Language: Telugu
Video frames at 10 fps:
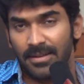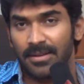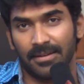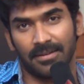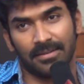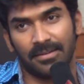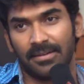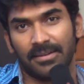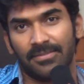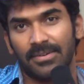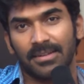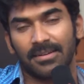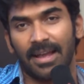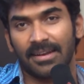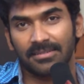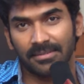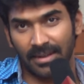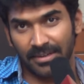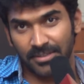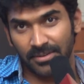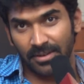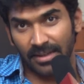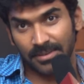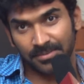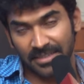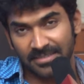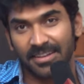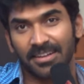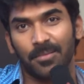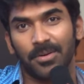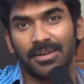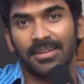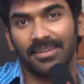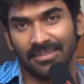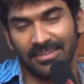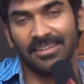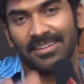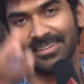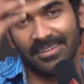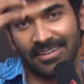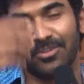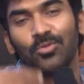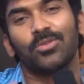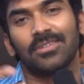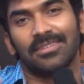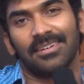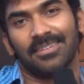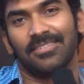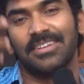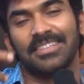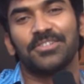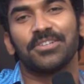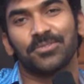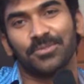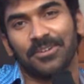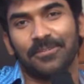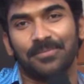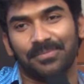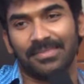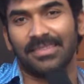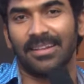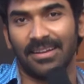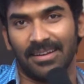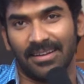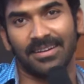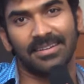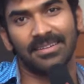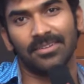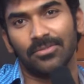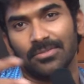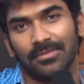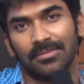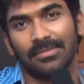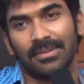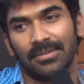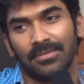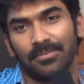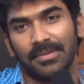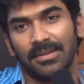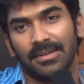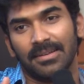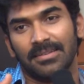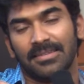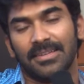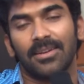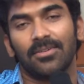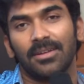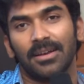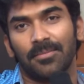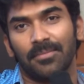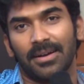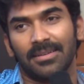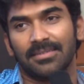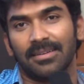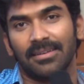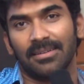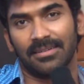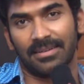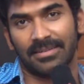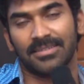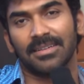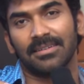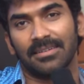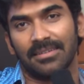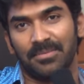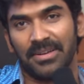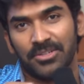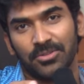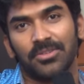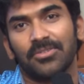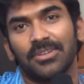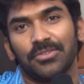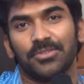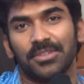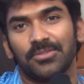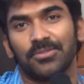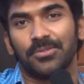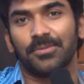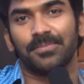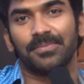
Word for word: యా గా యాక్షన్ యాక్షన్లో యాక్సెప్ట్ చేస్తారు కాబట్టి ఈ రూట్ వే తీసేసుకున్నాను నన్ను ఆల్రెడీ నేను నేను సీరియల్లోనే ఆ మాస్ యాక్షన్ ఇమేజ్తోనే వచ్చాను సో